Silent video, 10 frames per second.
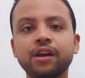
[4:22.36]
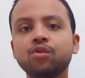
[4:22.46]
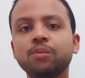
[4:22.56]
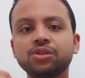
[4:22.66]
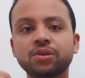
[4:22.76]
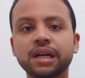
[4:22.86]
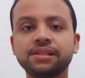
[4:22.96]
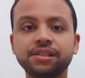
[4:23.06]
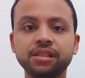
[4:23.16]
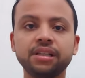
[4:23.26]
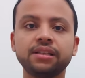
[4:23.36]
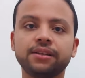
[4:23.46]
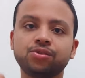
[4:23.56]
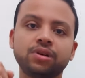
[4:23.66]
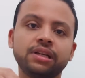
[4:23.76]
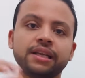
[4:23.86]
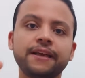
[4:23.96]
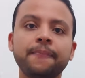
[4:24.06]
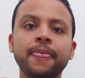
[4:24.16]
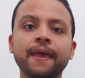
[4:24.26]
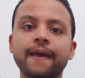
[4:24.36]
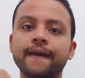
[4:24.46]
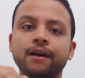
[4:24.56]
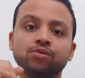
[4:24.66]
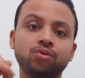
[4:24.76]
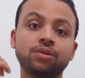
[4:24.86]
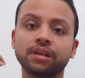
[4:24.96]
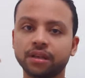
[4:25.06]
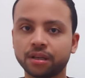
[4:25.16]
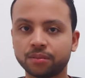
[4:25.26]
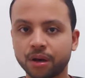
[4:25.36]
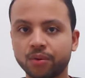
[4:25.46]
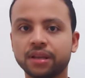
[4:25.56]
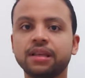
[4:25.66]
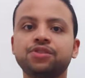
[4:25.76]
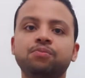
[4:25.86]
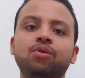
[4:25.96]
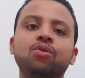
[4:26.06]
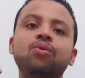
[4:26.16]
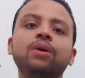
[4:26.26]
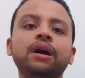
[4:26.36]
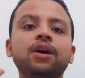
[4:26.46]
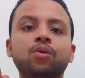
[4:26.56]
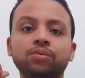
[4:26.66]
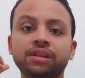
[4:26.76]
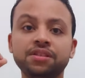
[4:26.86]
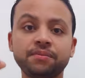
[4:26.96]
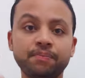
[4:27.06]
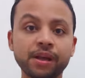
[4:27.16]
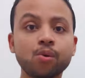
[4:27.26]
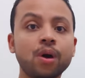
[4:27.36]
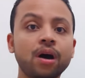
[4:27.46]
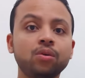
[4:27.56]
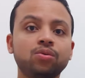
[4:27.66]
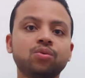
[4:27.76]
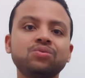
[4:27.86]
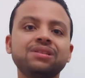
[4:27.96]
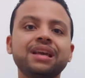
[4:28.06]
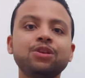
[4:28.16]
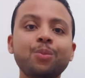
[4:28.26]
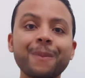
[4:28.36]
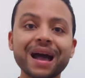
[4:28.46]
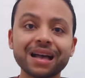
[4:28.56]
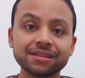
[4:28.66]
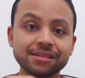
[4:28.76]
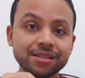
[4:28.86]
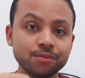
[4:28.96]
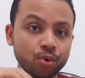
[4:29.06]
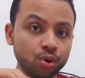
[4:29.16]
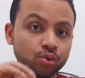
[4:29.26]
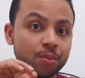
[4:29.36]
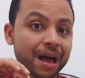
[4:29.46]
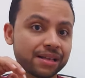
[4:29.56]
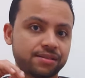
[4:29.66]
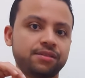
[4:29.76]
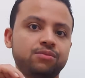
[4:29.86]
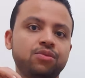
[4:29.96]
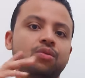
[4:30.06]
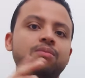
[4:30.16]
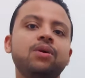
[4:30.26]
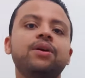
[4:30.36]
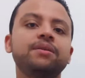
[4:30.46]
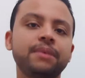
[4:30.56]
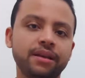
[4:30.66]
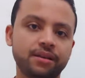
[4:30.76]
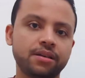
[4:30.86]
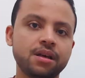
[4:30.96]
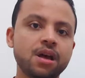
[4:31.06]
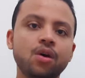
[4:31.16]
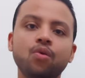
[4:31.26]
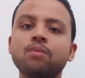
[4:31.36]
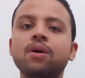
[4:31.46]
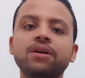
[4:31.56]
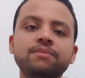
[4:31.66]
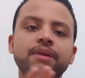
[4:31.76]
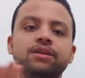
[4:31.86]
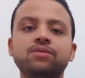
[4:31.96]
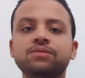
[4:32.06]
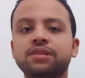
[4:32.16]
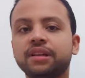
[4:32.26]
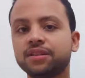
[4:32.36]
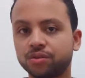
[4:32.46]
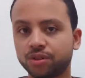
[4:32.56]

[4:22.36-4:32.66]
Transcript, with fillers: Eu numa jogatina, jogando aí é, um jogo em uma qualidade boa, com desempenho alto, eu consegui no máximo, no máximo, uma hora e meia uma hora e meia eu consigo nesse